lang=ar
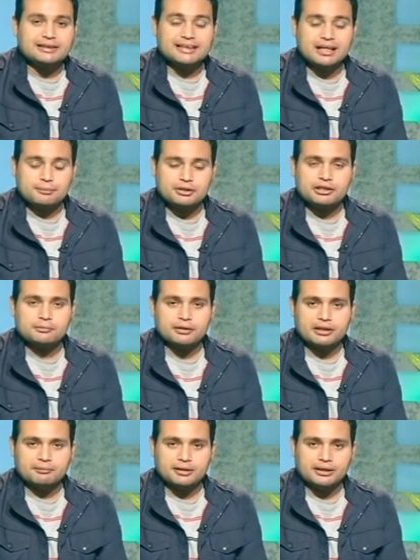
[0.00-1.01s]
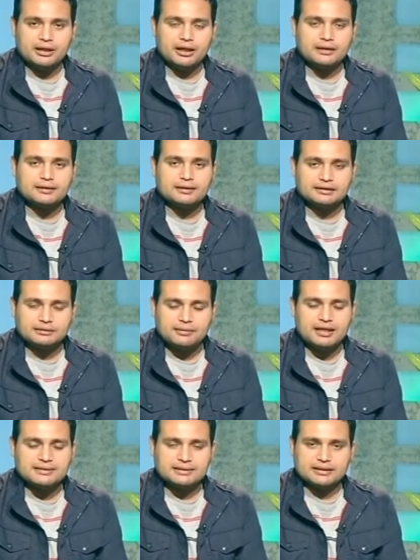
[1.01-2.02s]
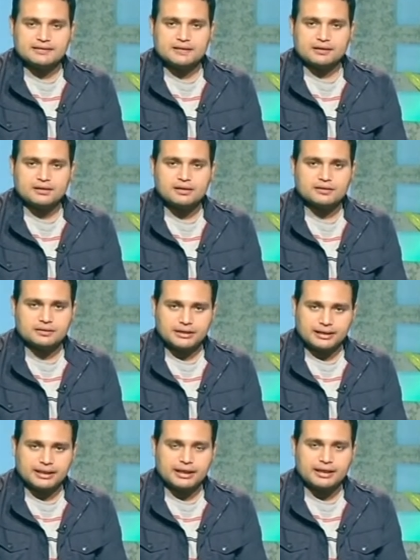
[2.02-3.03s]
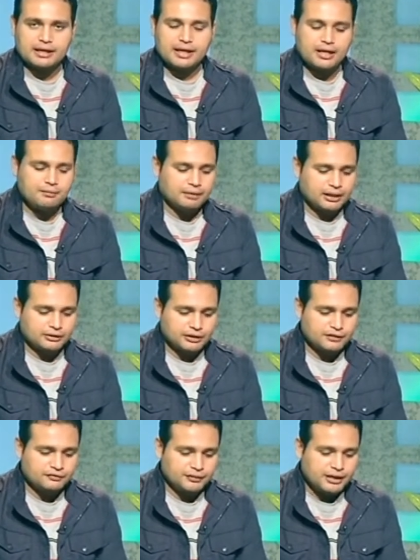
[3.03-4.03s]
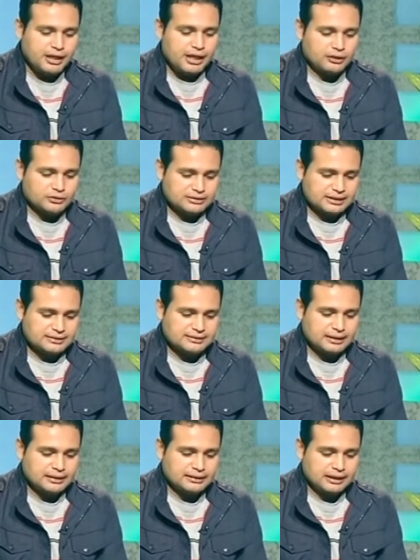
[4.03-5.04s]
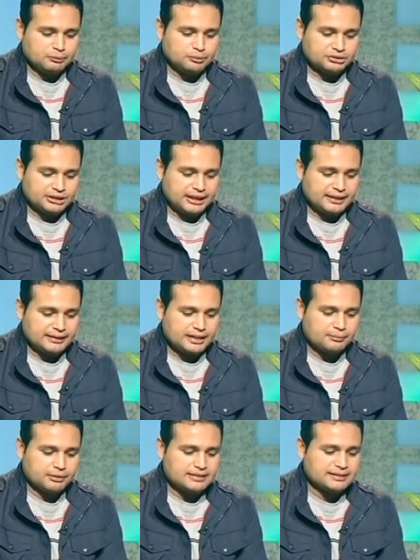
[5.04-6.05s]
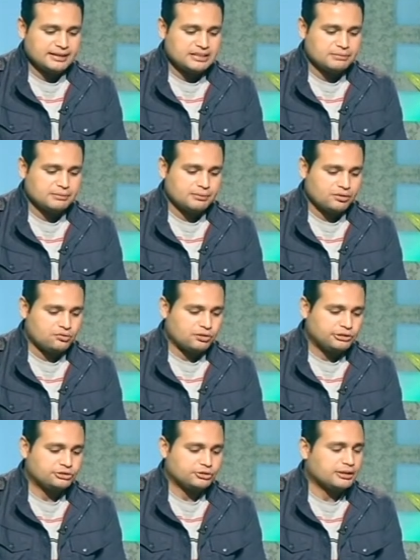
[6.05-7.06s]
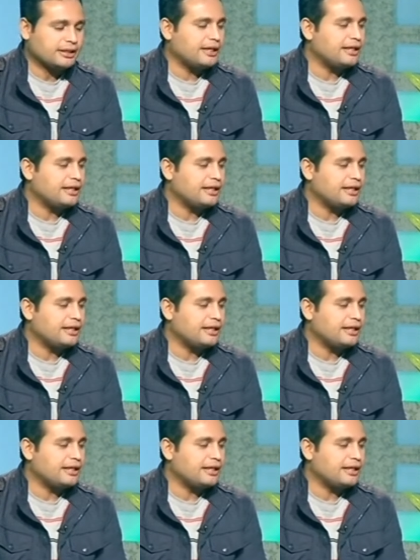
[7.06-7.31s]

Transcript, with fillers: الانتخابات البرلمانيه القديمه هذا الاستحقاق التاريخي الهام مع ضيفي الاستاذ سعد ابو بطيحه نائب رئيس حزب مصر الاشتراكي